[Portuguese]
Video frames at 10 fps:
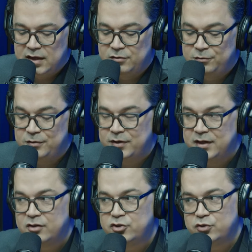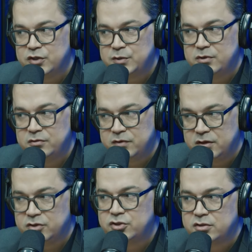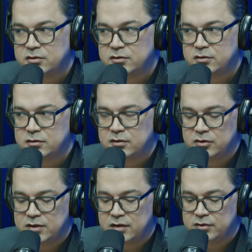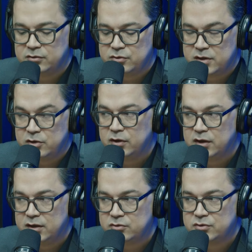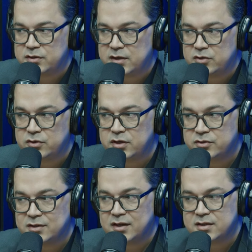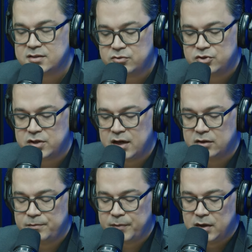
Em fevereiro de 2020, eu estava em Orlando, nos Estados Unidos, na casa do Tiago,